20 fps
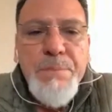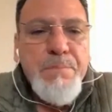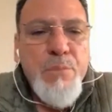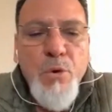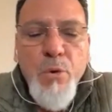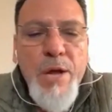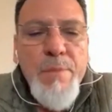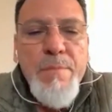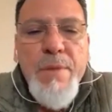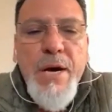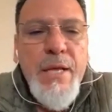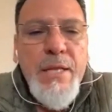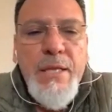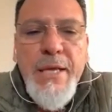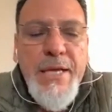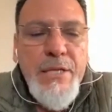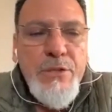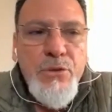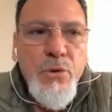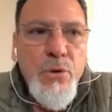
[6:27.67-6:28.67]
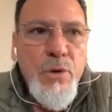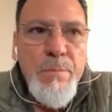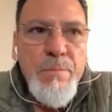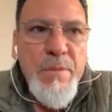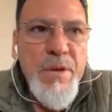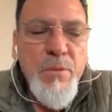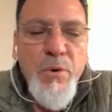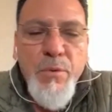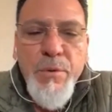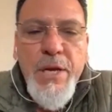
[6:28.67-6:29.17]
problema. De hecho, mi
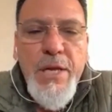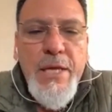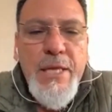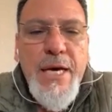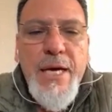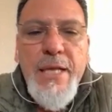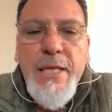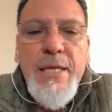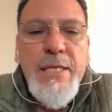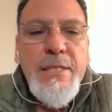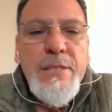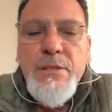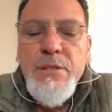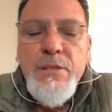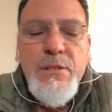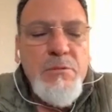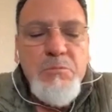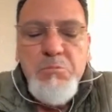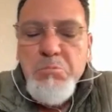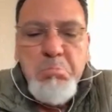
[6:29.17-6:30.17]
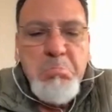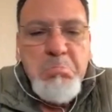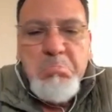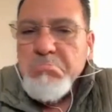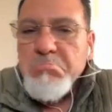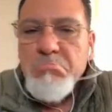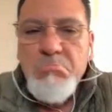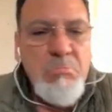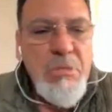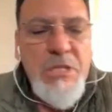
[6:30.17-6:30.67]
movilidad es,
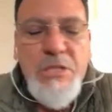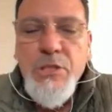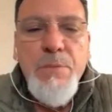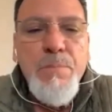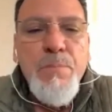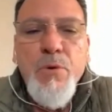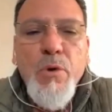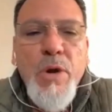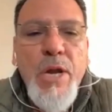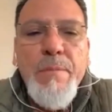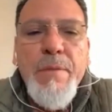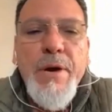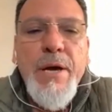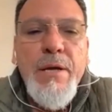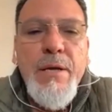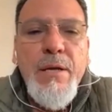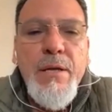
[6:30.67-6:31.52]
es sin problema.